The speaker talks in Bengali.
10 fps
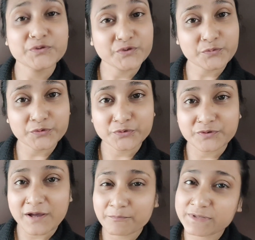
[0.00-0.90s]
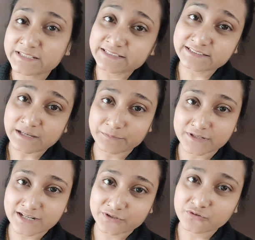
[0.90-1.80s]
সো বন্ধুরা প্লিজ
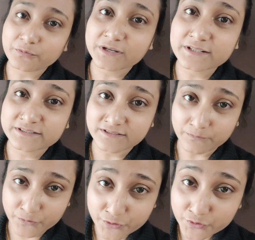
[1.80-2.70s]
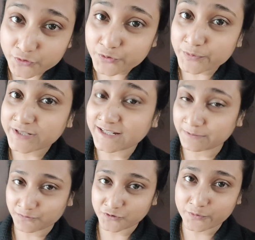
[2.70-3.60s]
আপনারা একটু আমাকে সাপোর্ট করবেন
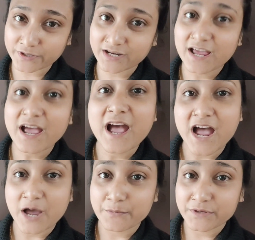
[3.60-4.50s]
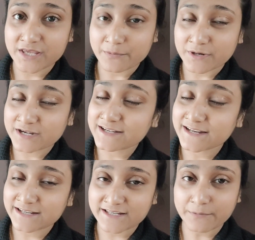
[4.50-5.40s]
হেল্প করবেন আমি আমার
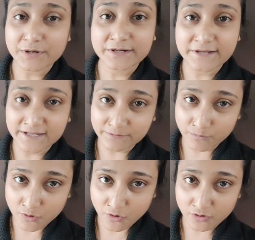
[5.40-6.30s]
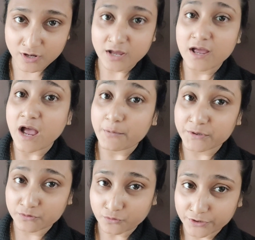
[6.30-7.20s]
ডেলি আমার ডেলি ব্লগ আমি
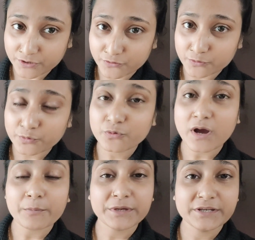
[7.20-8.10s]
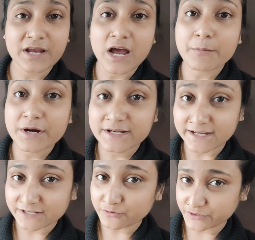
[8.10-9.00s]
তৈরি করব আমি আমার
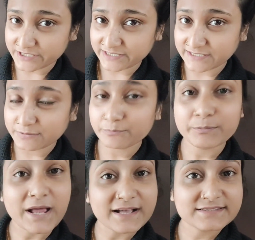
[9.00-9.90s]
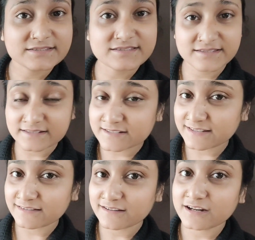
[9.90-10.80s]
ডেলি রুটিন প্লাস স্কিন
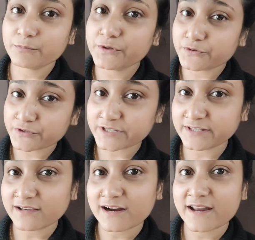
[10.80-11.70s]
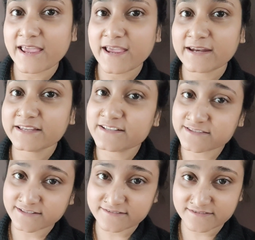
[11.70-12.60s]
কেয়ার বিউটি কেয়ার অ্যান্ড
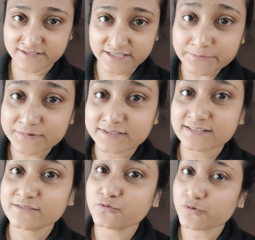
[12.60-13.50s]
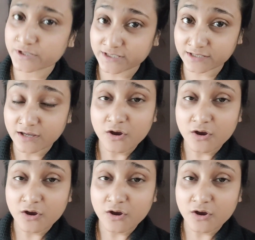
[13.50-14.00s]
কিচেন টিপস কুকিং